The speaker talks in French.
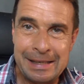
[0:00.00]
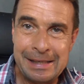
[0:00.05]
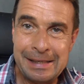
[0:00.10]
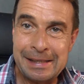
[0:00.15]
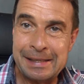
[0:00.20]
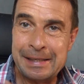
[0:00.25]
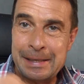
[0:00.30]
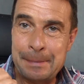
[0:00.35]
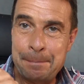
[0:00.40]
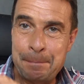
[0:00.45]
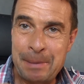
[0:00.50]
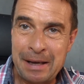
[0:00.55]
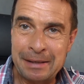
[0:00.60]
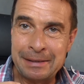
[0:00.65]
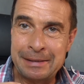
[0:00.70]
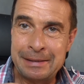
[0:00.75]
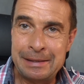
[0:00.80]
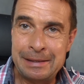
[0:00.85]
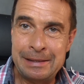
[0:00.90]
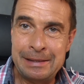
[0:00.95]
Allez, c'est
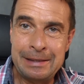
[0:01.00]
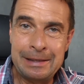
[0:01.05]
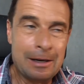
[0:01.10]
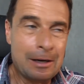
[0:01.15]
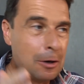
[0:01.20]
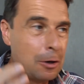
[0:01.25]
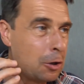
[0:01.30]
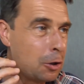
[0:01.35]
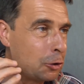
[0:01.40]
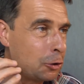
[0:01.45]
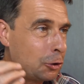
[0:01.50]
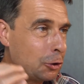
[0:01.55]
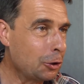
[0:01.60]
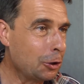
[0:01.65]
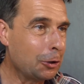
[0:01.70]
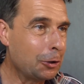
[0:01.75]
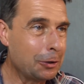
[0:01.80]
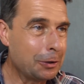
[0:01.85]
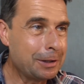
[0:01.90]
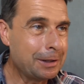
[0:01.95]
parti,
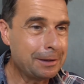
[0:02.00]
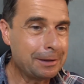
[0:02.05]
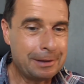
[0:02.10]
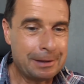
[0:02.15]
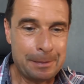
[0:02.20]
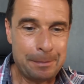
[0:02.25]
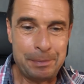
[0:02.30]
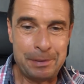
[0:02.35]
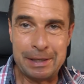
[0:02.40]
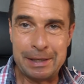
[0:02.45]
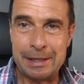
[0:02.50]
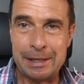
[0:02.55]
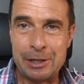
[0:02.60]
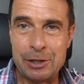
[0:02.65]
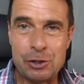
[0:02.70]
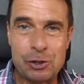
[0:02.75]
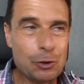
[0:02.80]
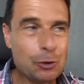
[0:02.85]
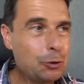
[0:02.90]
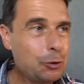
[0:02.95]
encore un quintet
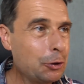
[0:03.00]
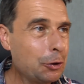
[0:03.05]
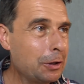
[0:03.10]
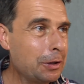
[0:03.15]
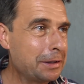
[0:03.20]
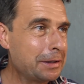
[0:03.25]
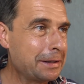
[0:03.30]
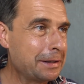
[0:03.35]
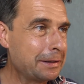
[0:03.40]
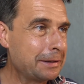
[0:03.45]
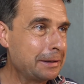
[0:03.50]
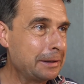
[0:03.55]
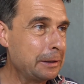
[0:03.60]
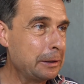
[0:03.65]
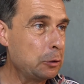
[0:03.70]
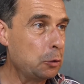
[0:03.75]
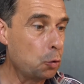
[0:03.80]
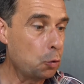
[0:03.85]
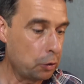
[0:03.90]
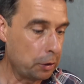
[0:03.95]
piège, encore un
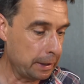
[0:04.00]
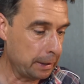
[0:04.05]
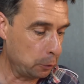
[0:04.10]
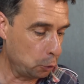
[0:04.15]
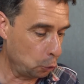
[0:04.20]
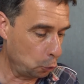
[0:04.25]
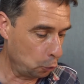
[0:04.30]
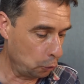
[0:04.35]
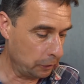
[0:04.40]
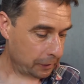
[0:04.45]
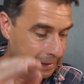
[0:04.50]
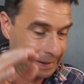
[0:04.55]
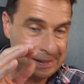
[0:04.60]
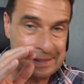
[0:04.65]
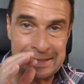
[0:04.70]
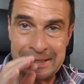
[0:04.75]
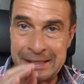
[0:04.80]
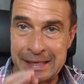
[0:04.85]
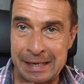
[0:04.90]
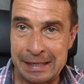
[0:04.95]
quintet au galop où
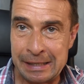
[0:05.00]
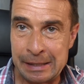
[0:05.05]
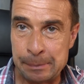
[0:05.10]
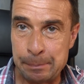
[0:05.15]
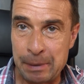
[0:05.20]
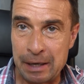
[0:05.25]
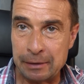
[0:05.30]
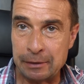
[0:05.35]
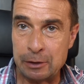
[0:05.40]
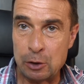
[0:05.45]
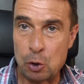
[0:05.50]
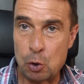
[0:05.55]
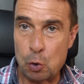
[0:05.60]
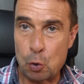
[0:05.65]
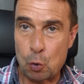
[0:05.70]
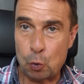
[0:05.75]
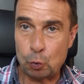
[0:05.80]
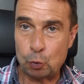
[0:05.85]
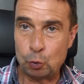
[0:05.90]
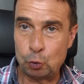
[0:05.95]
les 16
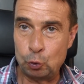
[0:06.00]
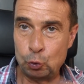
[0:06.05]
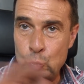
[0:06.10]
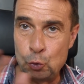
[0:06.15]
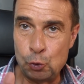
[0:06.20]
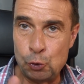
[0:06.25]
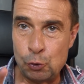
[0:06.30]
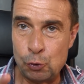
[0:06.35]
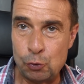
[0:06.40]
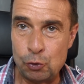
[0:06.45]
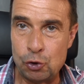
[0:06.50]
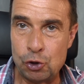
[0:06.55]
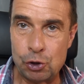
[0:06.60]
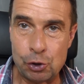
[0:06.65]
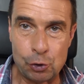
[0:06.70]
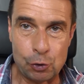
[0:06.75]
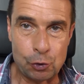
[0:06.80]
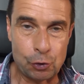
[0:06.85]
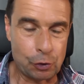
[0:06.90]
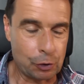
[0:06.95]
partants ont tous une
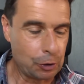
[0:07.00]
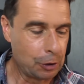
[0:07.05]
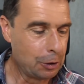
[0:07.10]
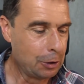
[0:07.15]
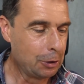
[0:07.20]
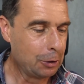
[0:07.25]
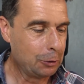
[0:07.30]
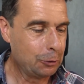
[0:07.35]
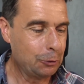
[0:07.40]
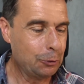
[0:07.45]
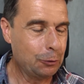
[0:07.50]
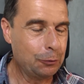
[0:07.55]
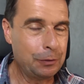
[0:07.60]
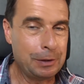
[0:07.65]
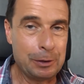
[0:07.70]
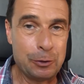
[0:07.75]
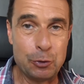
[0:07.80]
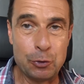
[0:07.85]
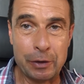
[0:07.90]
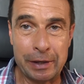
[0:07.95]
chance
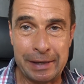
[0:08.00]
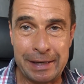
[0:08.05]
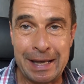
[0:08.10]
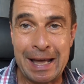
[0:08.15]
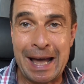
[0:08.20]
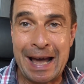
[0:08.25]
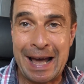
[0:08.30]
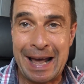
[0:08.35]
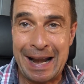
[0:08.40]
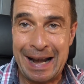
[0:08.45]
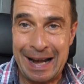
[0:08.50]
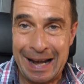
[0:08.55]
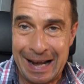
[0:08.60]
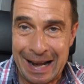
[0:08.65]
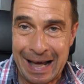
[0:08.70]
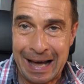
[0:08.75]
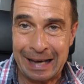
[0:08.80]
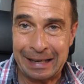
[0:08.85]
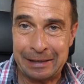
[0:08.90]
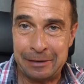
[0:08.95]
de figurer à
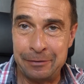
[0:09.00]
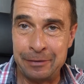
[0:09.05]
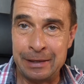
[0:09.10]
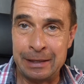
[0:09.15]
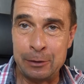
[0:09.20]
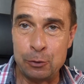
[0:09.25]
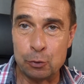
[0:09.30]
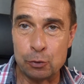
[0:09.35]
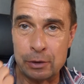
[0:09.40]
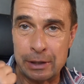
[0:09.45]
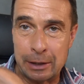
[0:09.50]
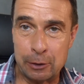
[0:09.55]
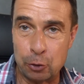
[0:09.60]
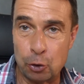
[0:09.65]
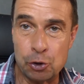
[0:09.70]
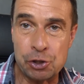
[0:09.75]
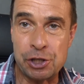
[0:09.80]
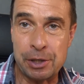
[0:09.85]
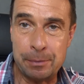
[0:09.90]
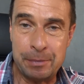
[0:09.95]
l'arrivée, donc
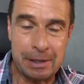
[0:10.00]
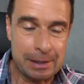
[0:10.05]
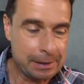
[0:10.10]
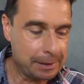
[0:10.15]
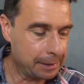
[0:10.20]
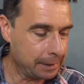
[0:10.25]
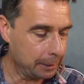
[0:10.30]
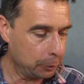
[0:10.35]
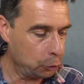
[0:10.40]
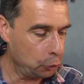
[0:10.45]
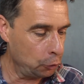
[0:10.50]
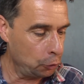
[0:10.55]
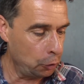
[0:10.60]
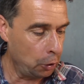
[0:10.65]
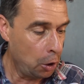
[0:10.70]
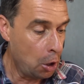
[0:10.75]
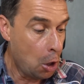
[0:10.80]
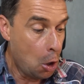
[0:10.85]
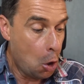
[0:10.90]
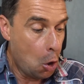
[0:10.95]
accrochez bien la
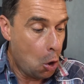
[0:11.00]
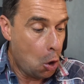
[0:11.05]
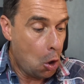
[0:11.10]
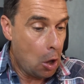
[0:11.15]
ceinture.